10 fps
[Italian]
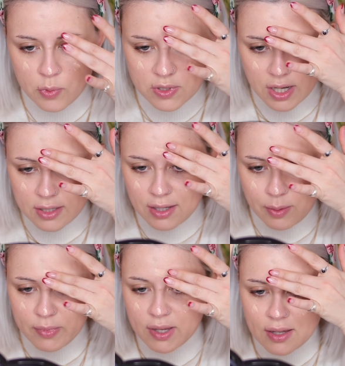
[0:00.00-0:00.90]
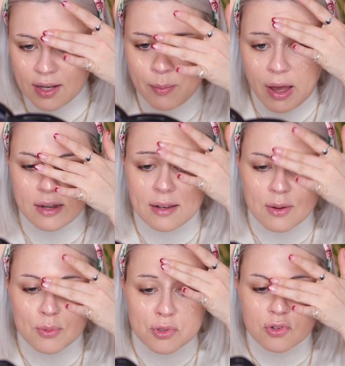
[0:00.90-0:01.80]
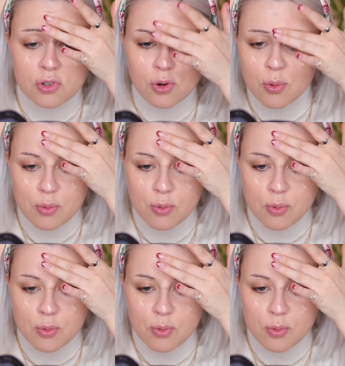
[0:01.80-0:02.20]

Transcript: usare entrambe le mani, ne uso solo